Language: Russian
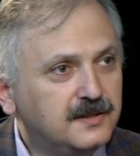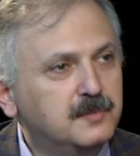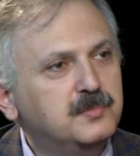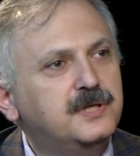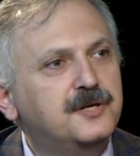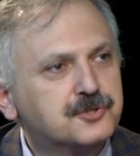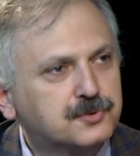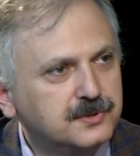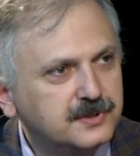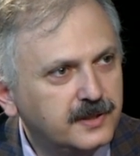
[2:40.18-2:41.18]
им есть
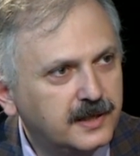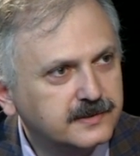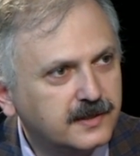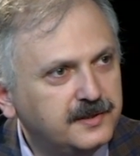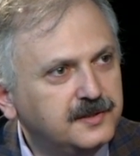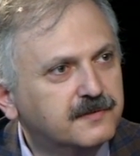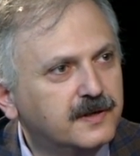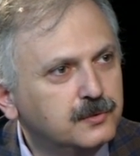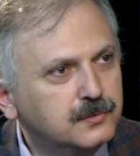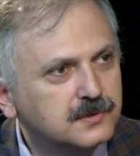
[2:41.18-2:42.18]
что терять. Они
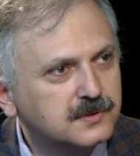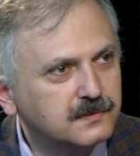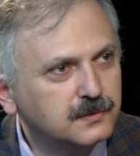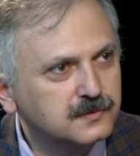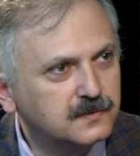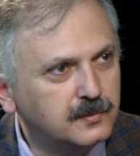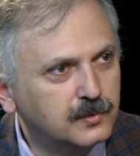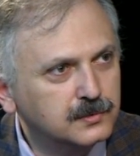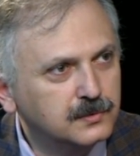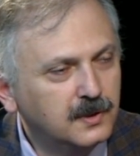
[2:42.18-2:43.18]
воюют за свою
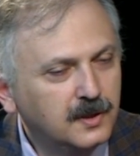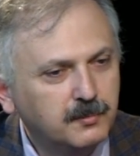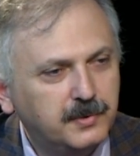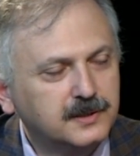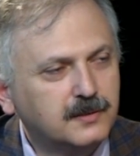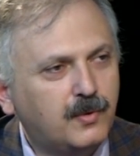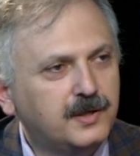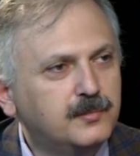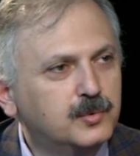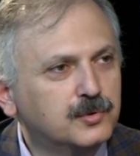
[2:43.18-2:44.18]
свободу. Поэтому
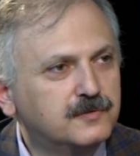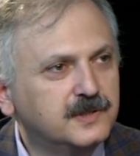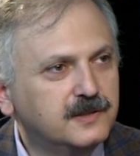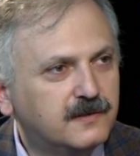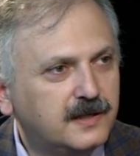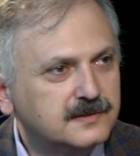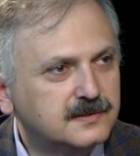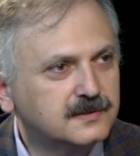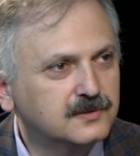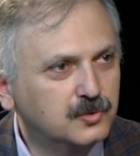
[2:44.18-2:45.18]
они будут
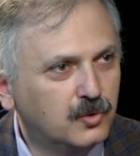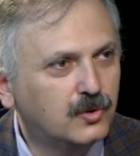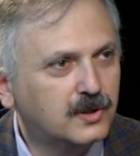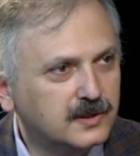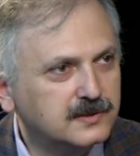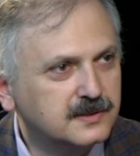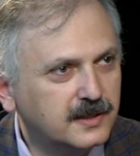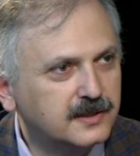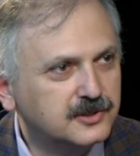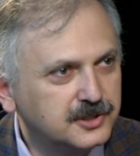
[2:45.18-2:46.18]
воевать до
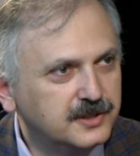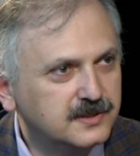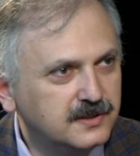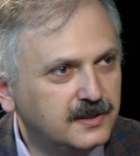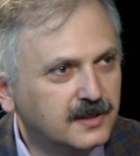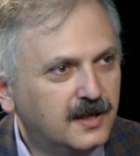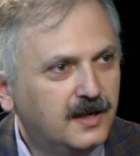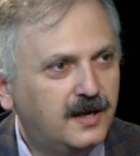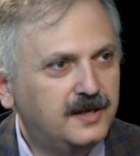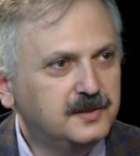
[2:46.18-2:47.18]
конца жизни.
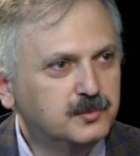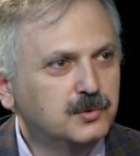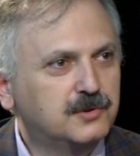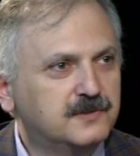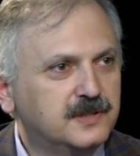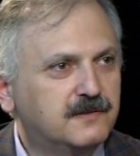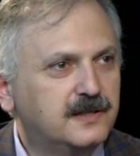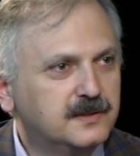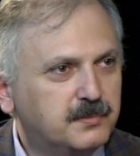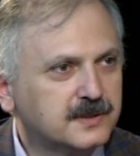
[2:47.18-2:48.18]
Они будут
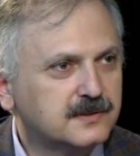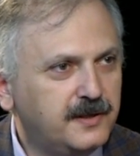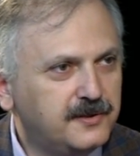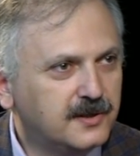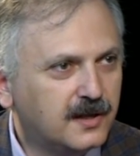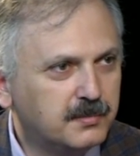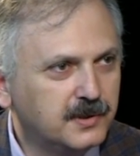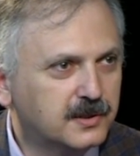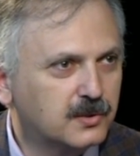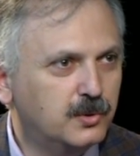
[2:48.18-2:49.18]
воевать до последней
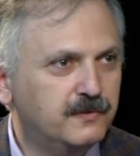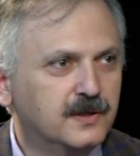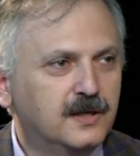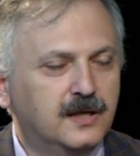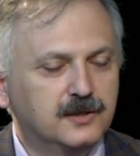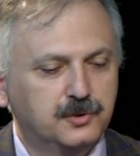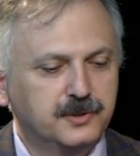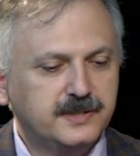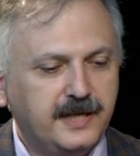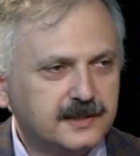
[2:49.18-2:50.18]
капли крови. То
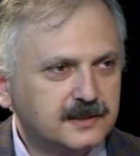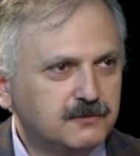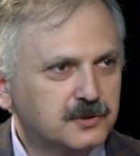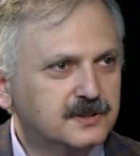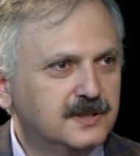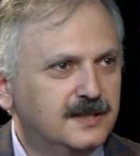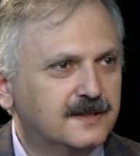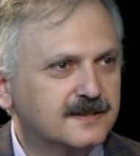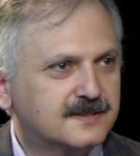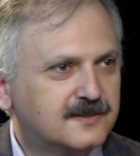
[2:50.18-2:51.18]
есть это вот
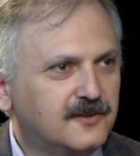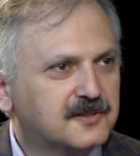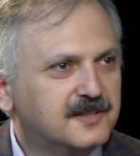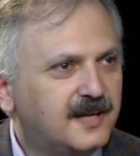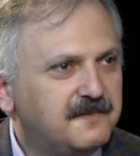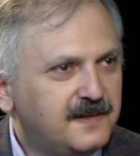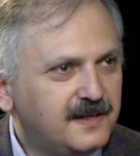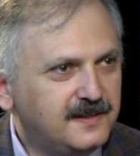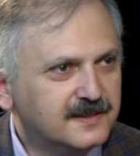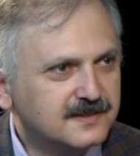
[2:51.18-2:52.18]

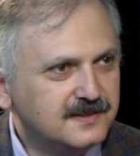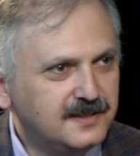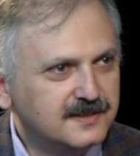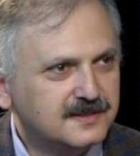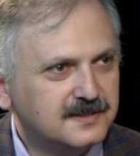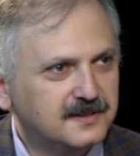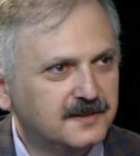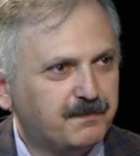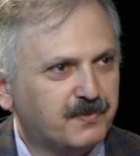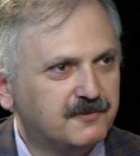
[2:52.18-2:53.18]
столкновение здесь
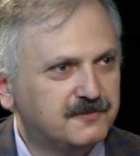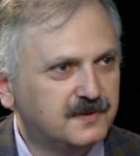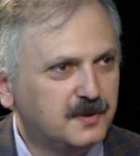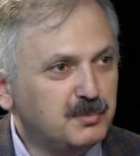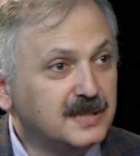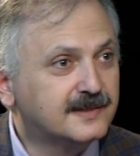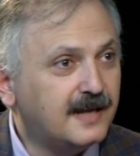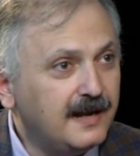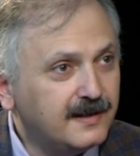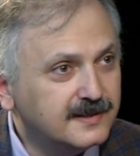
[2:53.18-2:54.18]
э, в
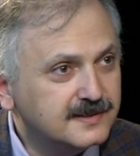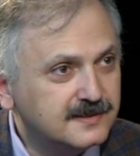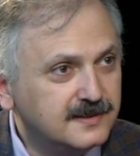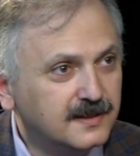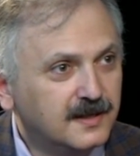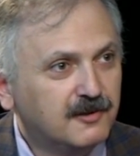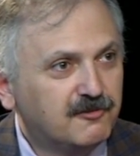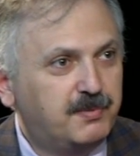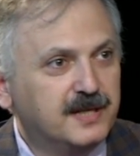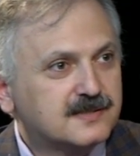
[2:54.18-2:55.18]
ментальности,
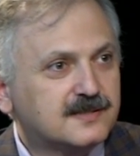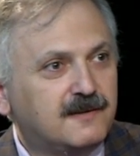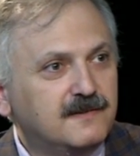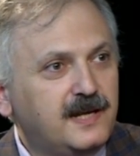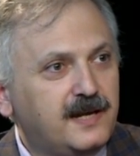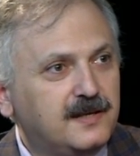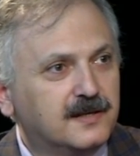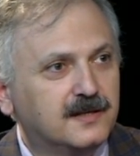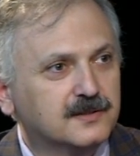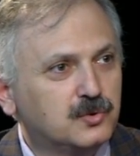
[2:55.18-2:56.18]
в
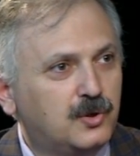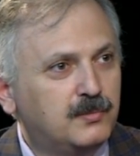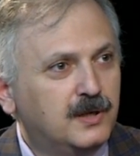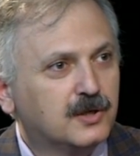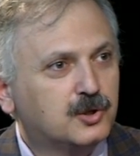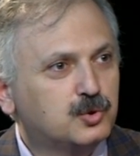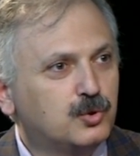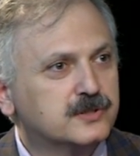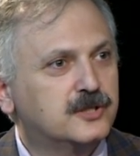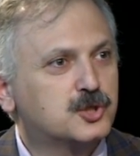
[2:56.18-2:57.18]
представлениях о том,
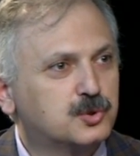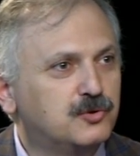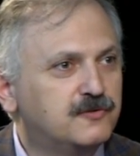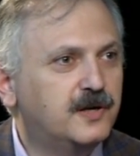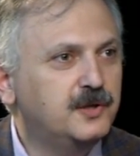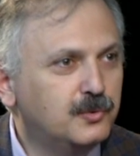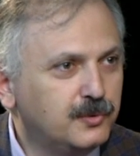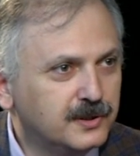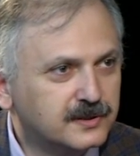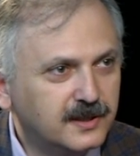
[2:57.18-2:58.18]
кто за что
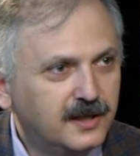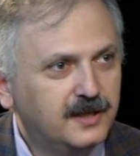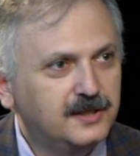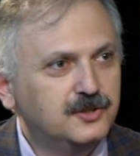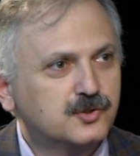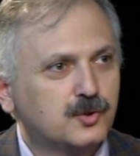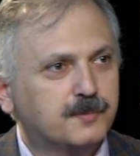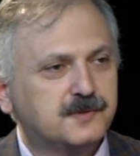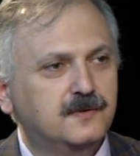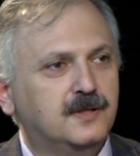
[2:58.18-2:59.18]
воюет, и,
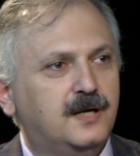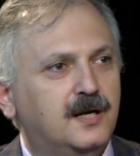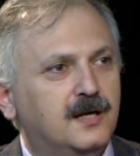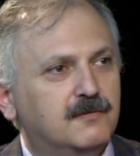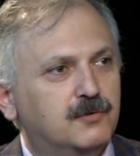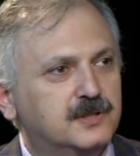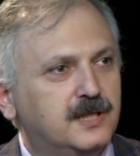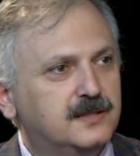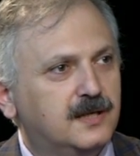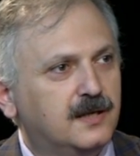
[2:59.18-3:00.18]
собственно, вот
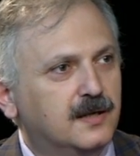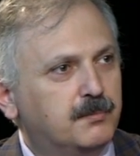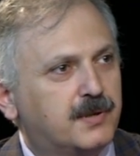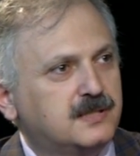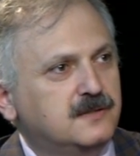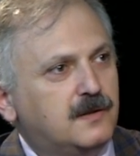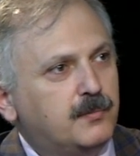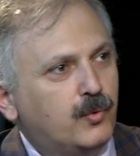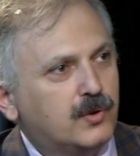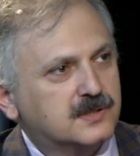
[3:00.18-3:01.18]
это
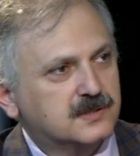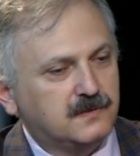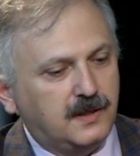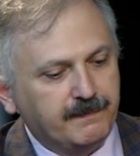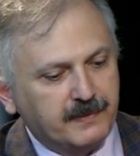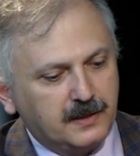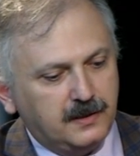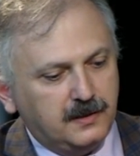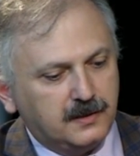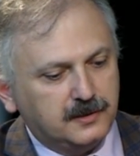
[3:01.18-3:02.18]
противоборство,
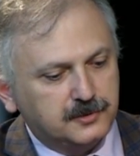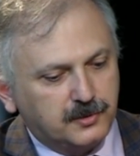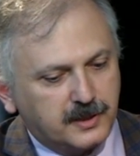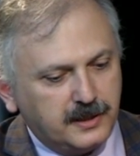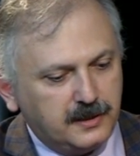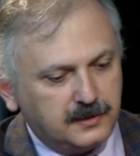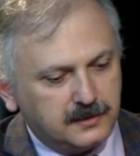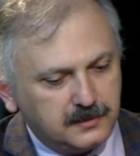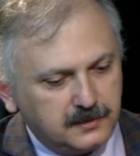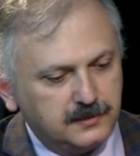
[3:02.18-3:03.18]
э, которое,
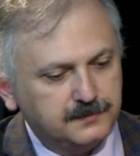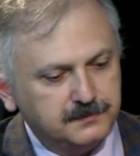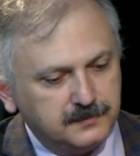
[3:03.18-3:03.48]
э,